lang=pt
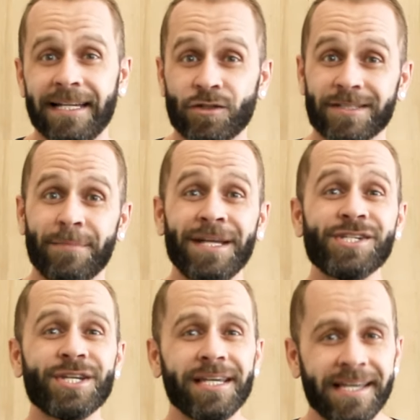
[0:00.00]
E é
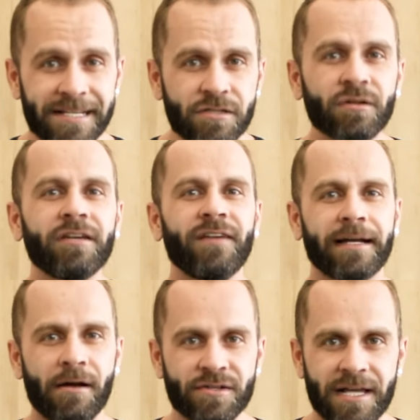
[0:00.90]
justamente isso que
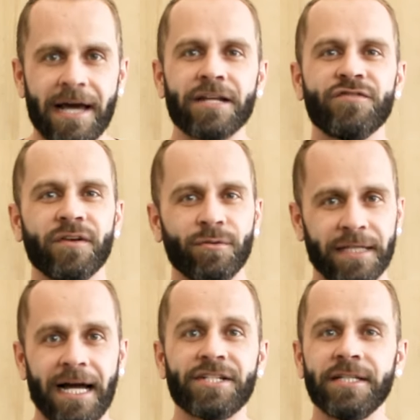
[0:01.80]
vai causar a
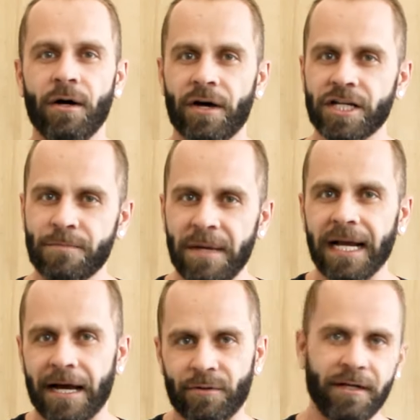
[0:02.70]
dificuldade na hora de pegar o